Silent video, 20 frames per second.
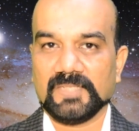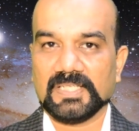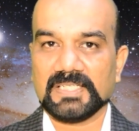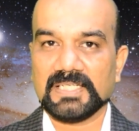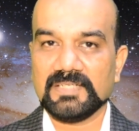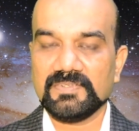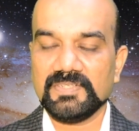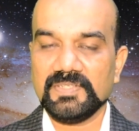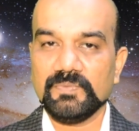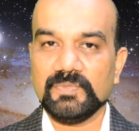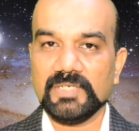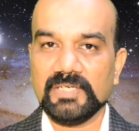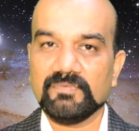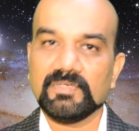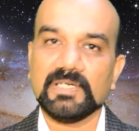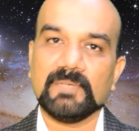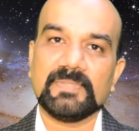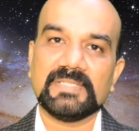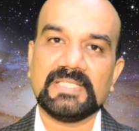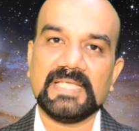அதாவது இவங்க
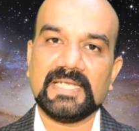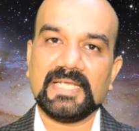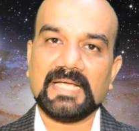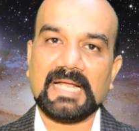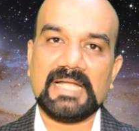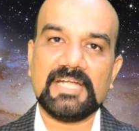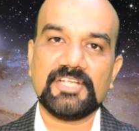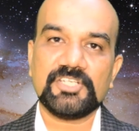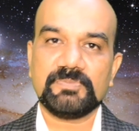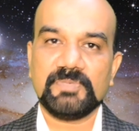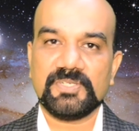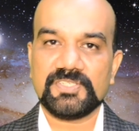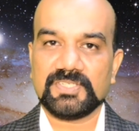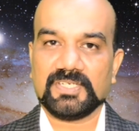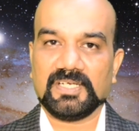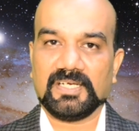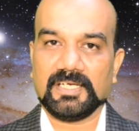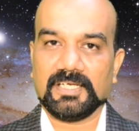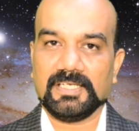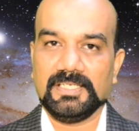இவங்களை பத்தி என்ன கண்டிஷன்
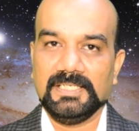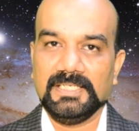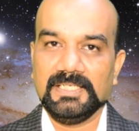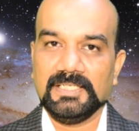வச்சிருக்காங்க